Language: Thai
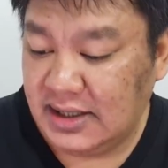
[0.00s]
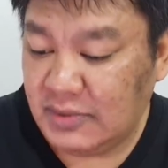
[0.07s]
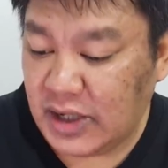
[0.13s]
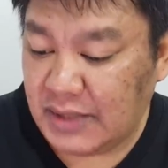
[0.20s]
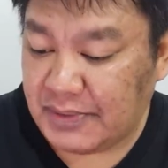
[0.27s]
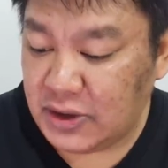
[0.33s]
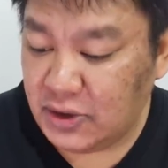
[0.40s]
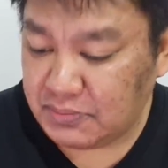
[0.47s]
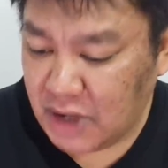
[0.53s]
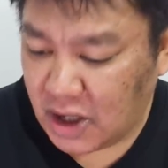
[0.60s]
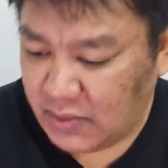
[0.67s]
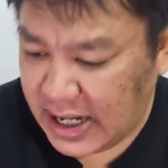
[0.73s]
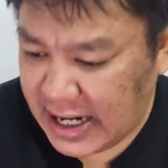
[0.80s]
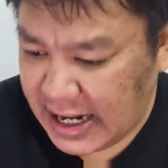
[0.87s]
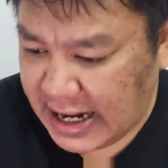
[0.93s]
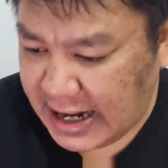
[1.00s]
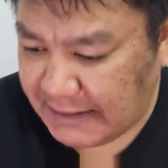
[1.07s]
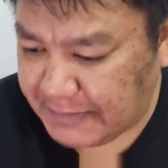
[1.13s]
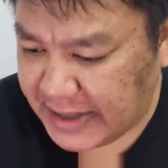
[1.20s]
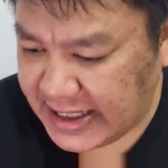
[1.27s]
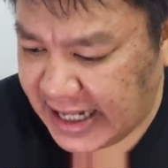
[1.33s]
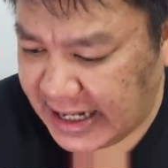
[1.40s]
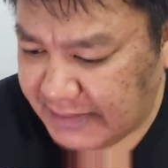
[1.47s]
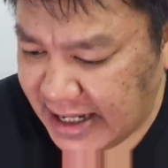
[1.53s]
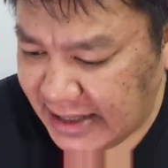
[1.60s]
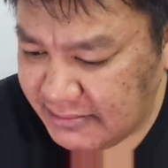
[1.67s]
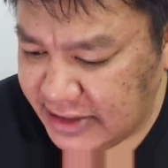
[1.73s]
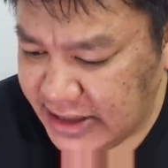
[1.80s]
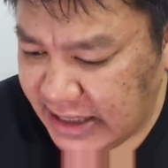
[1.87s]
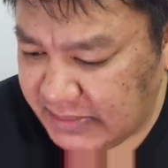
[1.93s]
พลเอกประยุทธ์บอกว่า ปัญหาบ้า
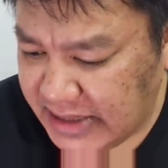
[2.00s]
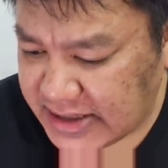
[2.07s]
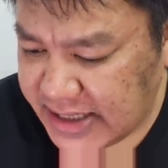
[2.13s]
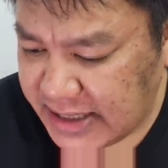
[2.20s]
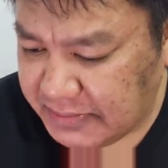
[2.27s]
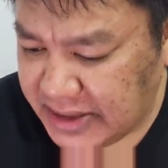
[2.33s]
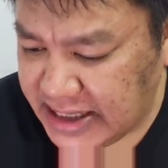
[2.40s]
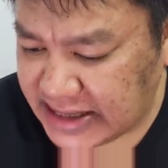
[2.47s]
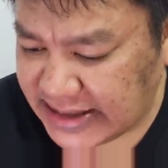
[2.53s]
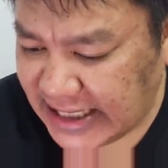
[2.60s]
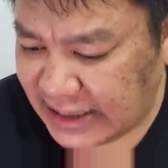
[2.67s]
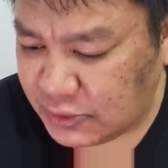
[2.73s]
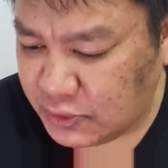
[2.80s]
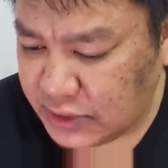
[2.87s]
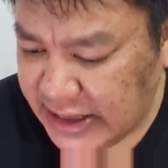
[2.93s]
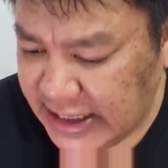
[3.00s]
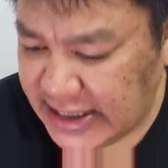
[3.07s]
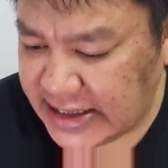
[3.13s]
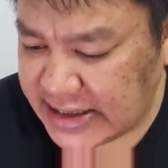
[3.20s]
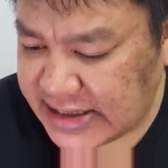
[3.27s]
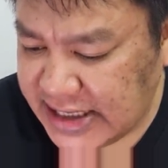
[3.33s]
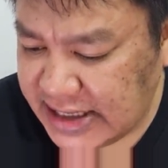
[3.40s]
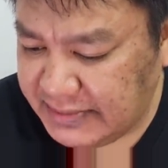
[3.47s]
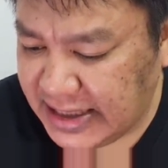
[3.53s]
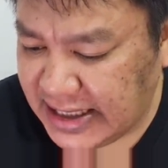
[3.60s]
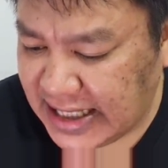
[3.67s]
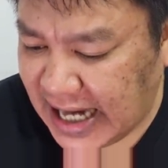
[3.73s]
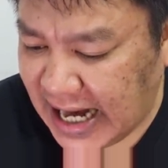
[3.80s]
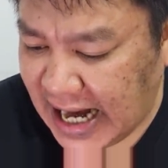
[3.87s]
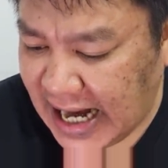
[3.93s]
นเมืองไม่ใช่เพียงแค่ตรงนี้ ซึ่งมี
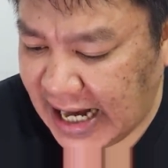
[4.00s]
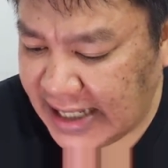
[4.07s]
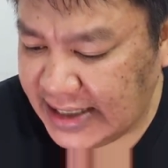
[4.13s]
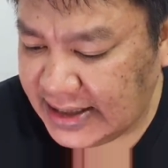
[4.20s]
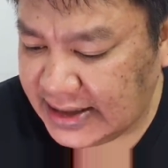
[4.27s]
หลาย